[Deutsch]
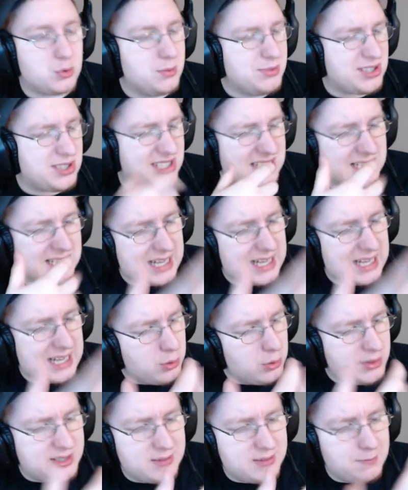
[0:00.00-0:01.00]
du musst da
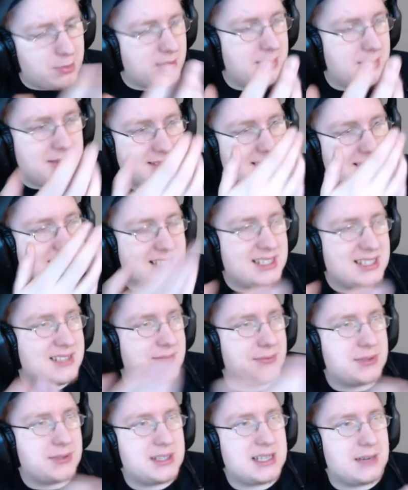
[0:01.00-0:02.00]
1000 Ports in,
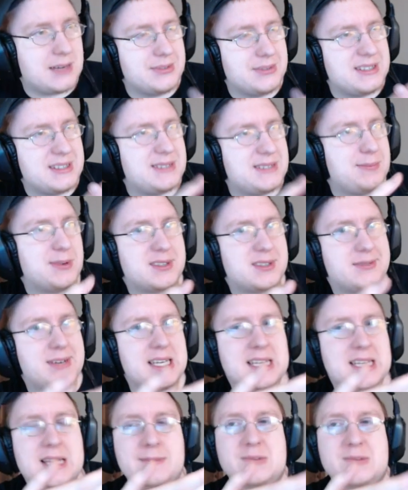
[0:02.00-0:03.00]
den, in der Fritzbox
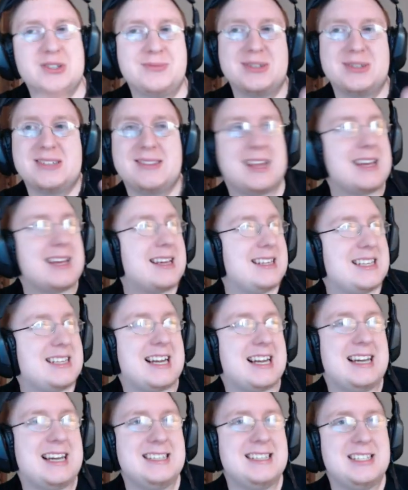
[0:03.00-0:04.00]
freigeben, wo ich mir so denke,
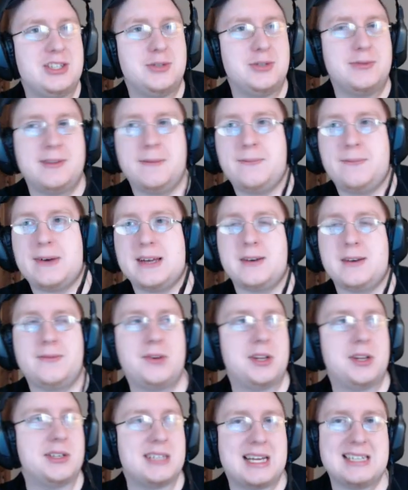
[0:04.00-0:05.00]
ey, da kann ich ohne
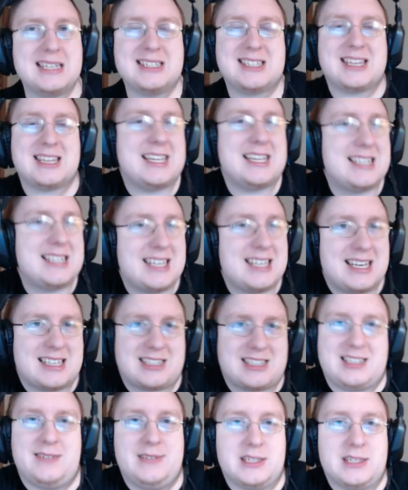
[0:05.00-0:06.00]
Firewall und alles gleich
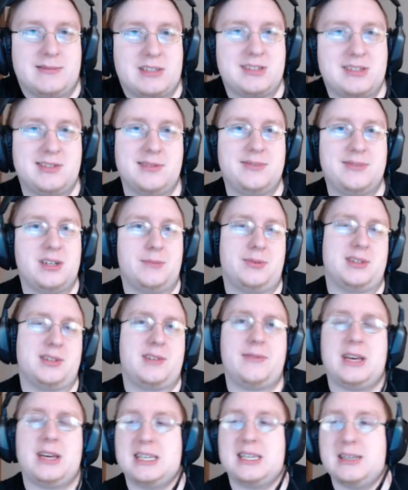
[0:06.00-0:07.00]
deaktivieren, wenn ich so viele
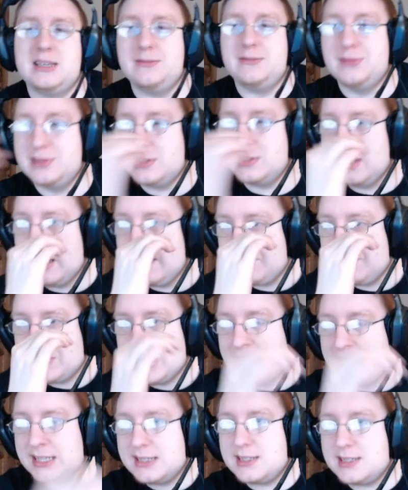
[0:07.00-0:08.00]
Ports freigeben muss.
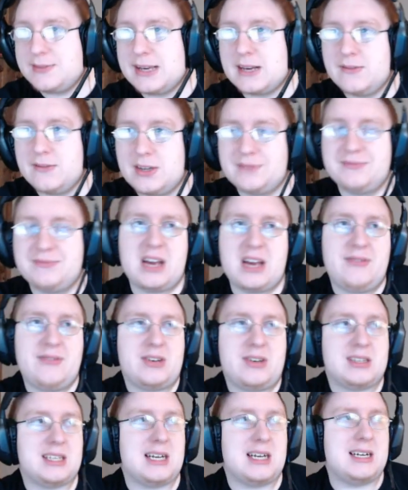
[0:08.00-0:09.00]
Deswegen warten wir
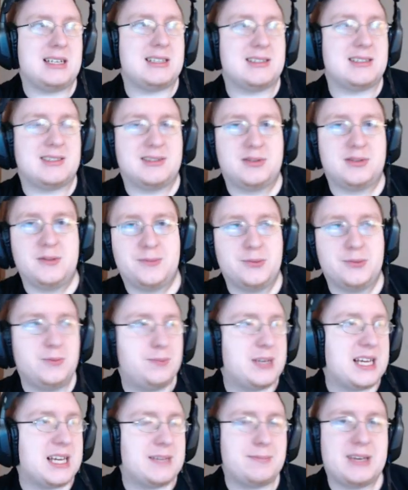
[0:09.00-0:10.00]
einfach da, dass das über
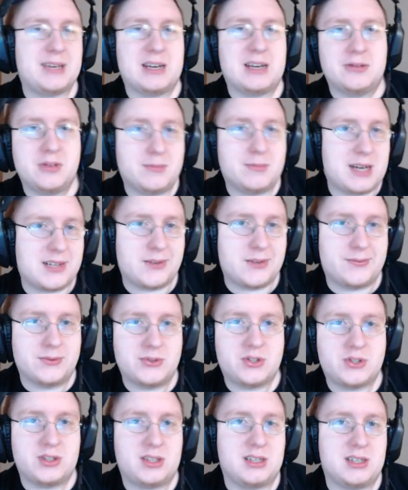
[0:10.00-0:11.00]
UPnP automatisch
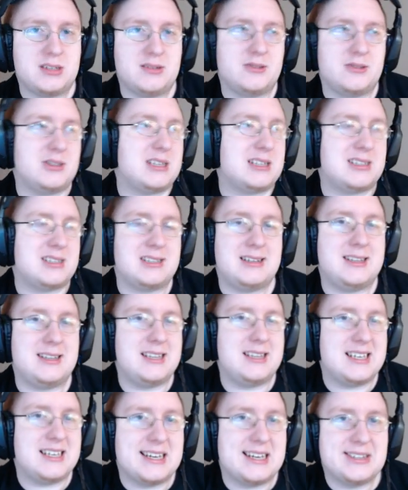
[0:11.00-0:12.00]
funktioniert oder dass die
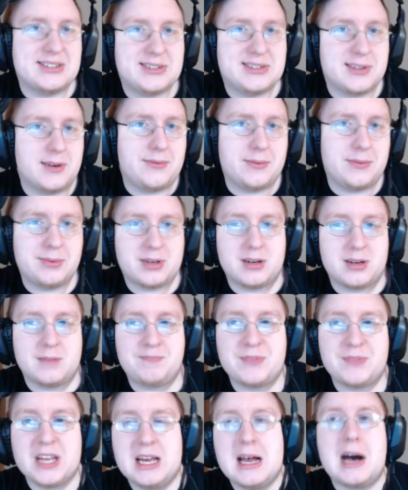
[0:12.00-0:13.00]
dedicated Server
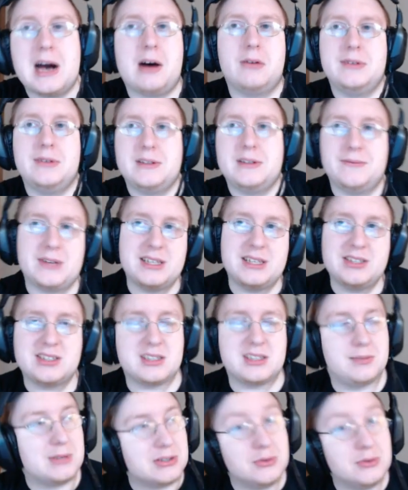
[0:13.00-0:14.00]
bekommen. Auf jeden Fall
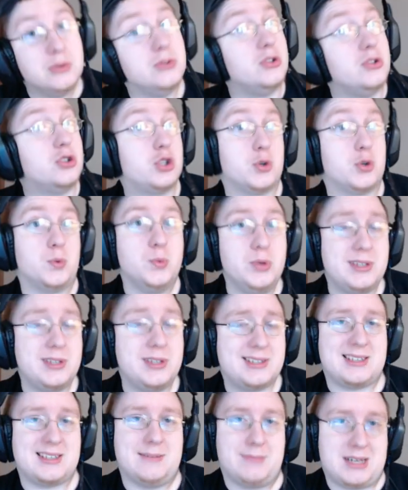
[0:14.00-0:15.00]
nicht, dass man so einen
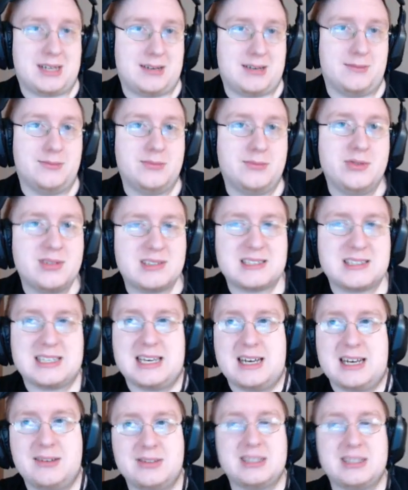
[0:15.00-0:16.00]
Schrutz machen muss,
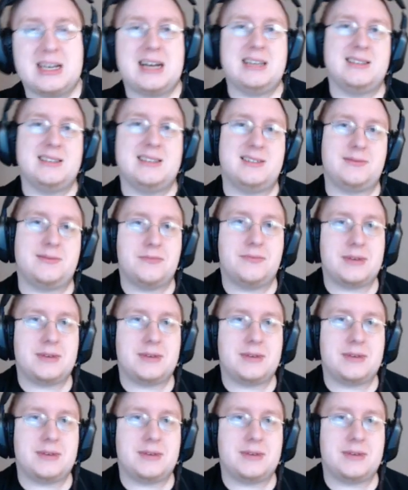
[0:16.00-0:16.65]
ja, und da alles